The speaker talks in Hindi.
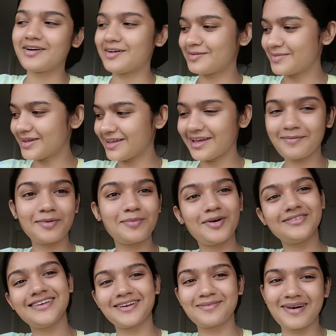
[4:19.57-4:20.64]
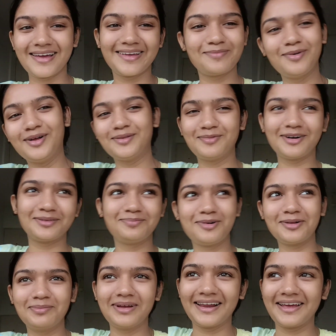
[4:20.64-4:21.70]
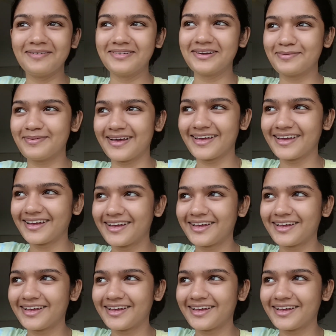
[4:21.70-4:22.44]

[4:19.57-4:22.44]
और मेरे यहाँ पे बहुत सारे भाई बहुत बहुत बहुत बनाया मैंने भाई